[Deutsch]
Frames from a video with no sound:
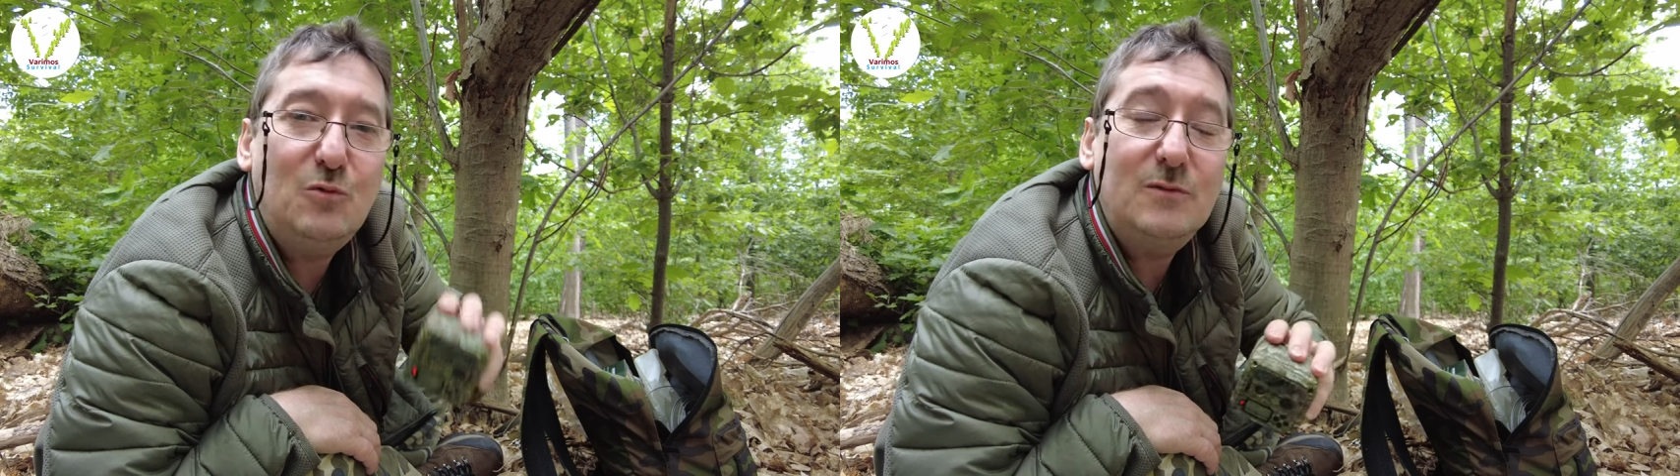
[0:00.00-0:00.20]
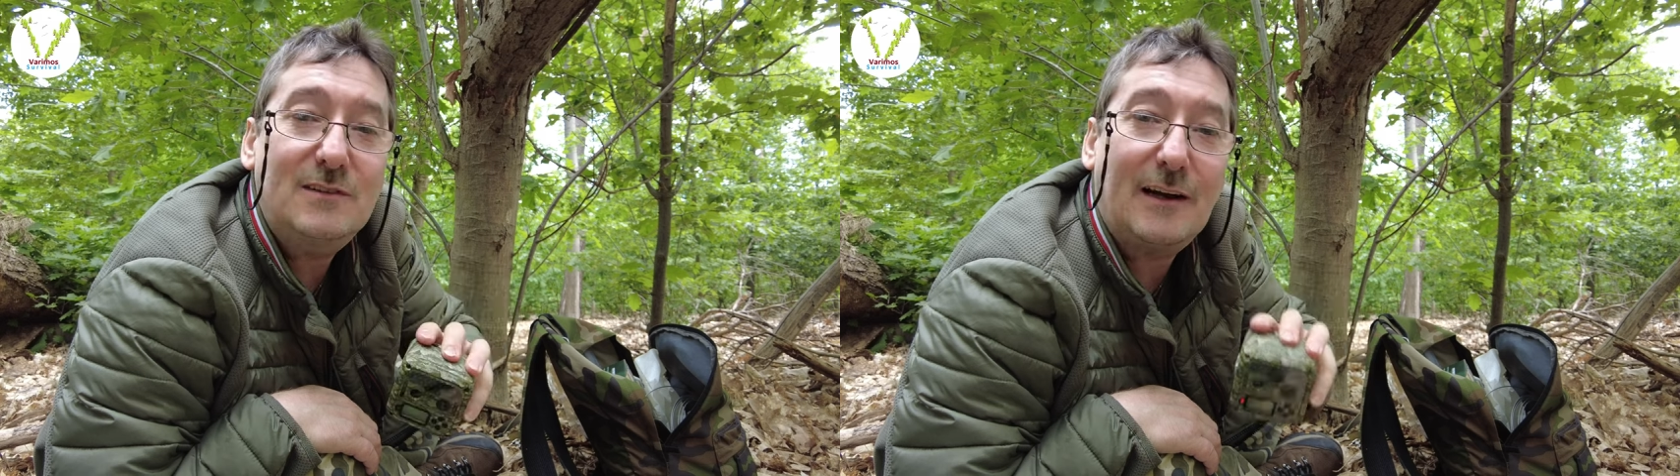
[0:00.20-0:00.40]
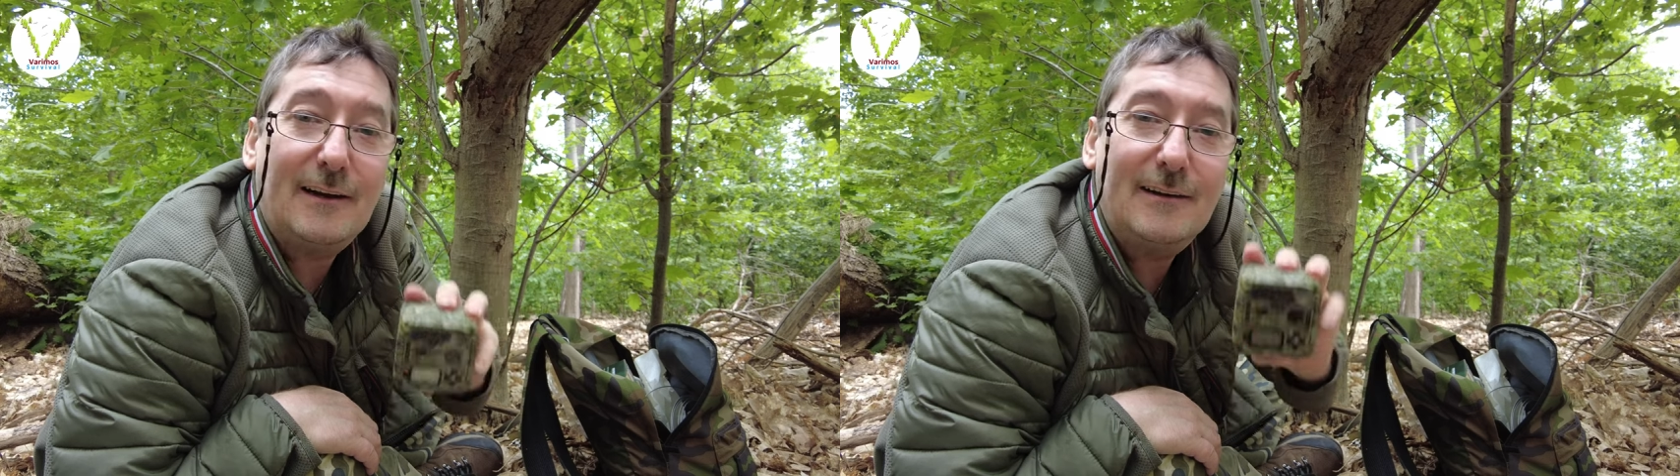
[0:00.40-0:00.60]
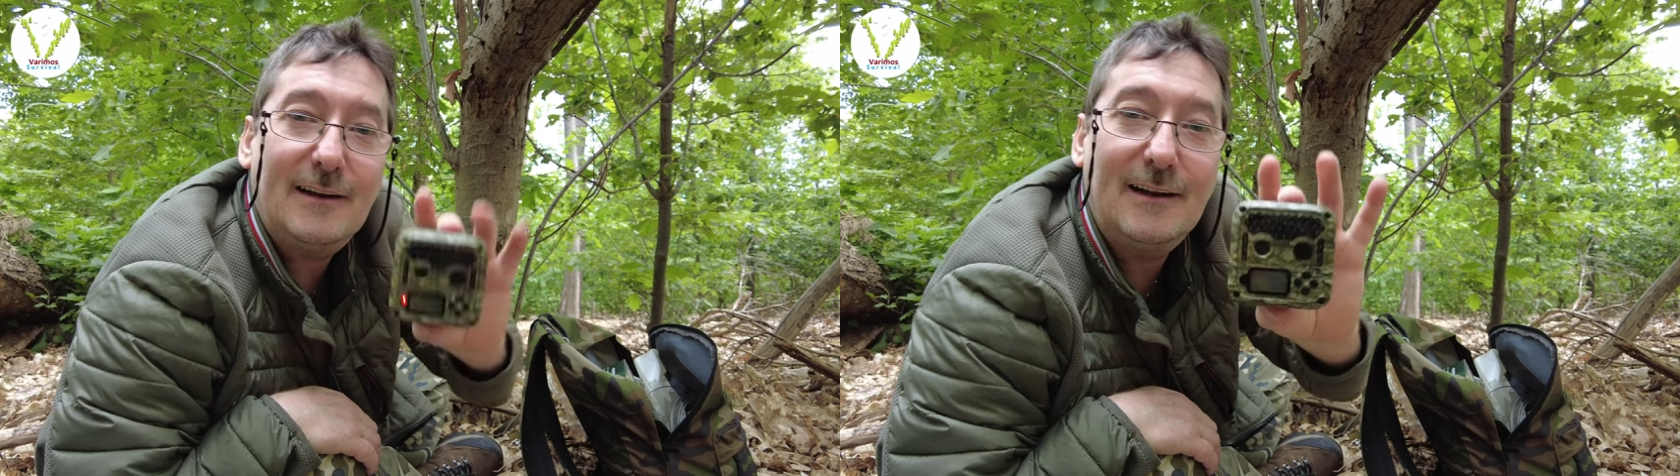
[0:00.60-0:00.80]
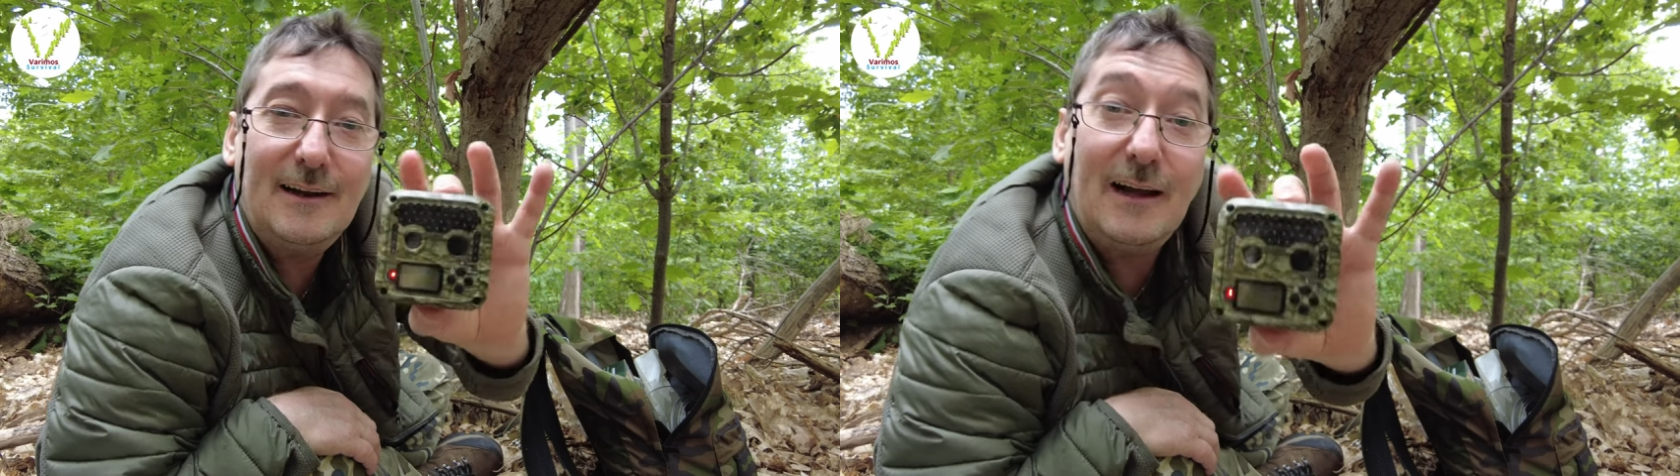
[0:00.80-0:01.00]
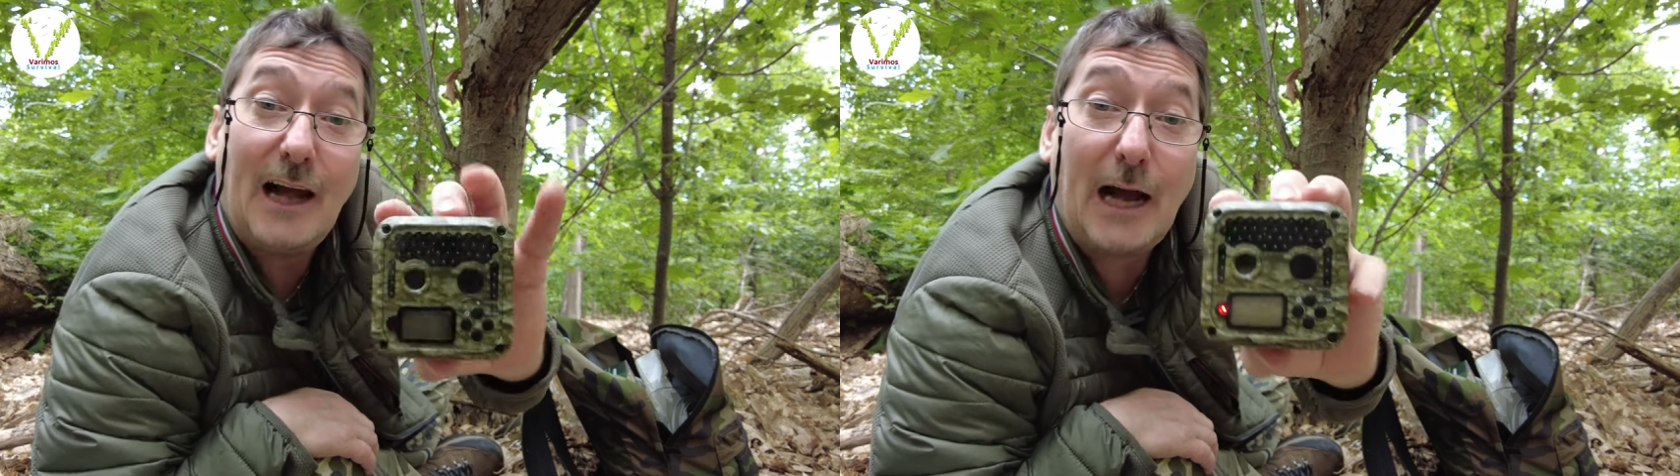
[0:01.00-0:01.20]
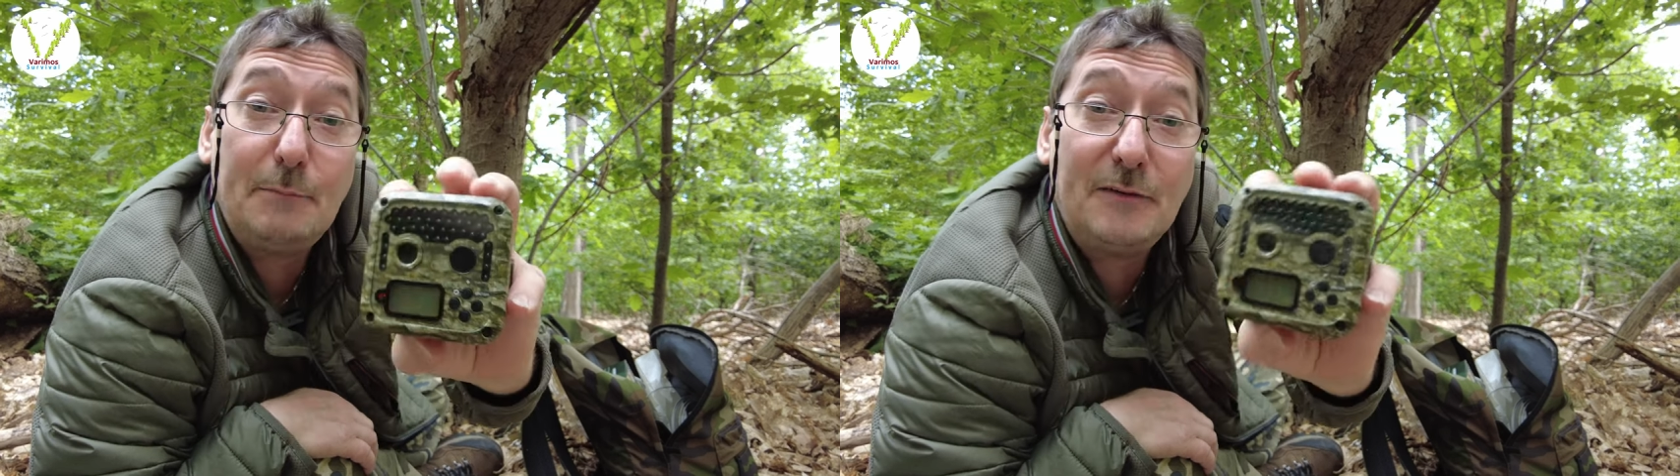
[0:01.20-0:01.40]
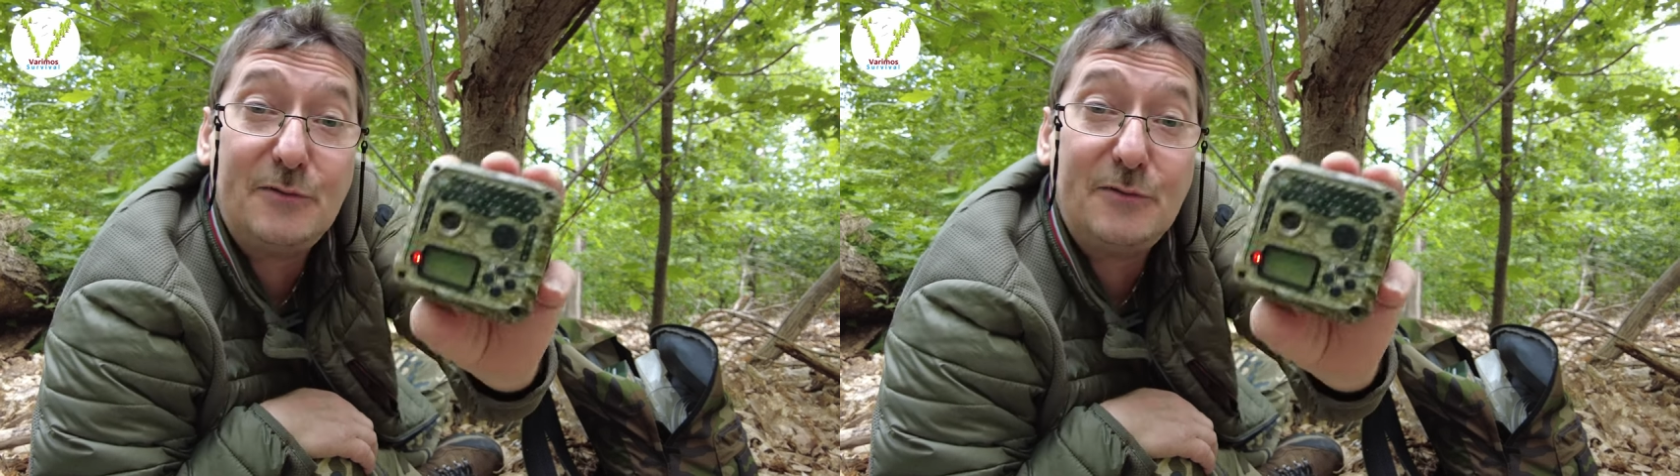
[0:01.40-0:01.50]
gut sein, aber